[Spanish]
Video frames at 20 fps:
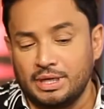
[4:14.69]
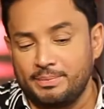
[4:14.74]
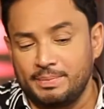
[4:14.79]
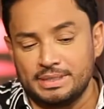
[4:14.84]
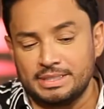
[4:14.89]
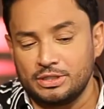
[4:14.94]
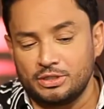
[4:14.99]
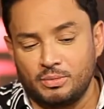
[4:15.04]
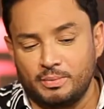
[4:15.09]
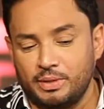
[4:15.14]

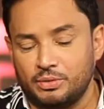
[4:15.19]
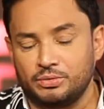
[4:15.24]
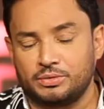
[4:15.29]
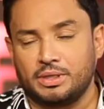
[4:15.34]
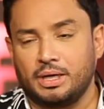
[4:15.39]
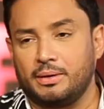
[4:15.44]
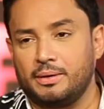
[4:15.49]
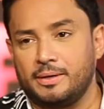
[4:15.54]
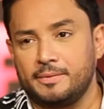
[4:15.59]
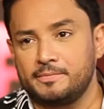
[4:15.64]
veces no me
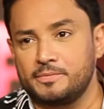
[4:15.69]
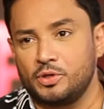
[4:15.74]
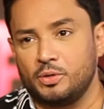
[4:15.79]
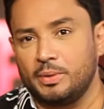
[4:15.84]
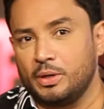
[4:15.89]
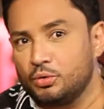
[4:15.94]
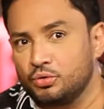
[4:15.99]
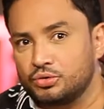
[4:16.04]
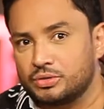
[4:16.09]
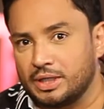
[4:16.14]
gustaba, no
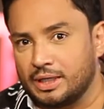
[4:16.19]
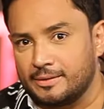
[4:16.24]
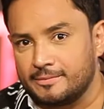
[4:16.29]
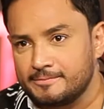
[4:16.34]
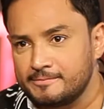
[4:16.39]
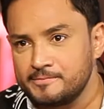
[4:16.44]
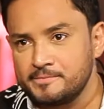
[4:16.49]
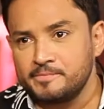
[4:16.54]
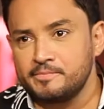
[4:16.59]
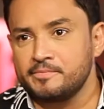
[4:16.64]
me gusta.
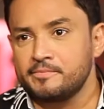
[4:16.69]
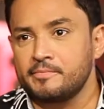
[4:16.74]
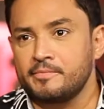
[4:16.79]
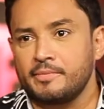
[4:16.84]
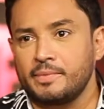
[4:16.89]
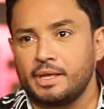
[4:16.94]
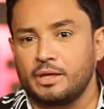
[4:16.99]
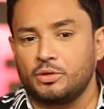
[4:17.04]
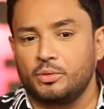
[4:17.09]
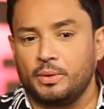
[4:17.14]

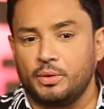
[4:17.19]
No me